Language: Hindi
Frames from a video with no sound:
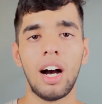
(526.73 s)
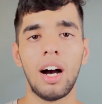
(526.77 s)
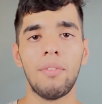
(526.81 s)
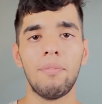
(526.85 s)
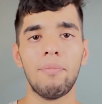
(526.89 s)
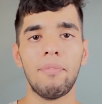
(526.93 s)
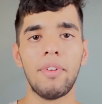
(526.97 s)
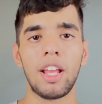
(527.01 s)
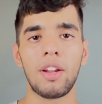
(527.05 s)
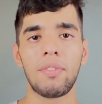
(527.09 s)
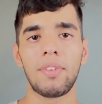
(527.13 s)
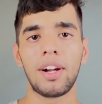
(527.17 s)
अब
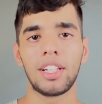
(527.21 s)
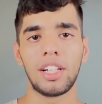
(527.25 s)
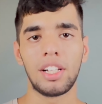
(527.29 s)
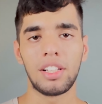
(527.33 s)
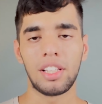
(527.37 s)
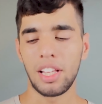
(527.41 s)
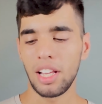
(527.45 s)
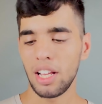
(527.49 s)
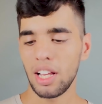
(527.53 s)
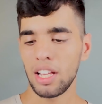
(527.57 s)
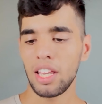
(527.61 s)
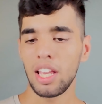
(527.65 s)
मेन बात
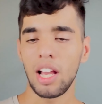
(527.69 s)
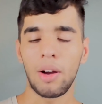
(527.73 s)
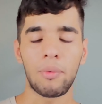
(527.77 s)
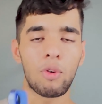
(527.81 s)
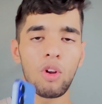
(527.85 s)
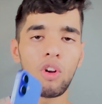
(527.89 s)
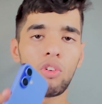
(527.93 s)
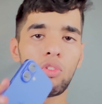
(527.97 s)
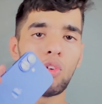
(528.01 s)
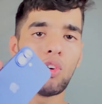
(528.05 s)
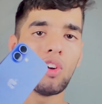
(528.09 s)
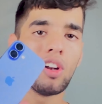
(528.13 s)
आती है कि
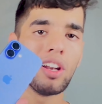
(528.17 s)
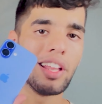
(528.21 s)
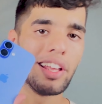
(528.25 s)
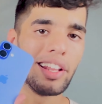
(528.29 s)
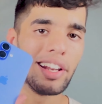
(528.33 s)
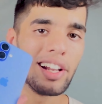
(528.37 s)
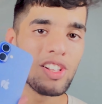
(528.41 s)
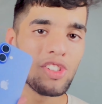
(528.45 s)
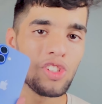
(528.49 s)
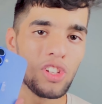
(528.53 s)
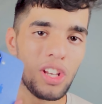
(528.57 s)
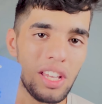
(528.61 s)
आपको फ़ोन
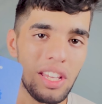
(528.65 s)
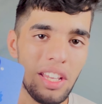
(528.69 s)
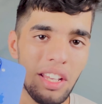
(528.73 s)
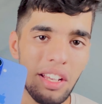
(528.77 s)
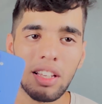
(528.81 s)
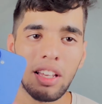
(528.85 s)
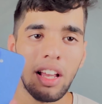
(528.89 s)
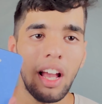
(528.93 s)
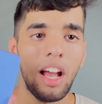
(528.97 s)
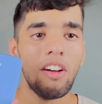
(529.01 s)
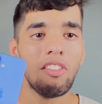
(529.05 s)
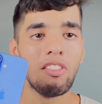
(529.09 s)
लेना
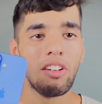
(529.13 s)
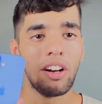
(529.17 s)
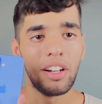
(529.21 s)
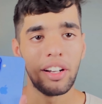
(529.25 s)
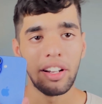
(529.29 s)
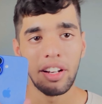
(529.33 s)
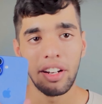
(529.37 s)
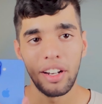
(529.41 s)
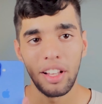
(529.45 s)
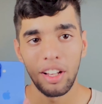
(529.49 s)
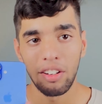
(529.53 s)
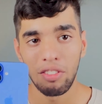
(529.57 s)
चाहिए क्या
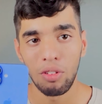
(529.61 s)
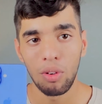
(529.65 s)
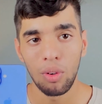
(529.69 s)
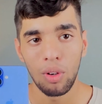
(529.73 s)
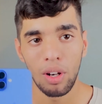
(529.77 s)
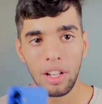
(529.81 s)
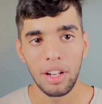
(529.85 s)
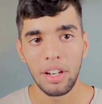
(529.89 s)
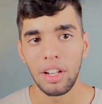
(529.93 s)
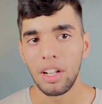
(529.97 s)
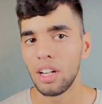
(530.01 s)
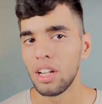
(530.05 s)
वर्टेड है
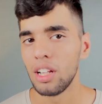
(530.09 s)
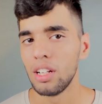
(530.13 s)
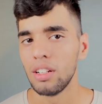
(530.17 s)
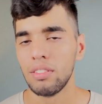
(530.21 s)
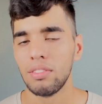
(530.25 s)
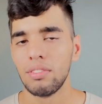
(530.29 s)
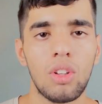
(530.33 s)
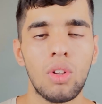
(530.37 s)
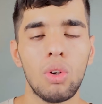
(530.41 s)
फ़ोन लेने के लिए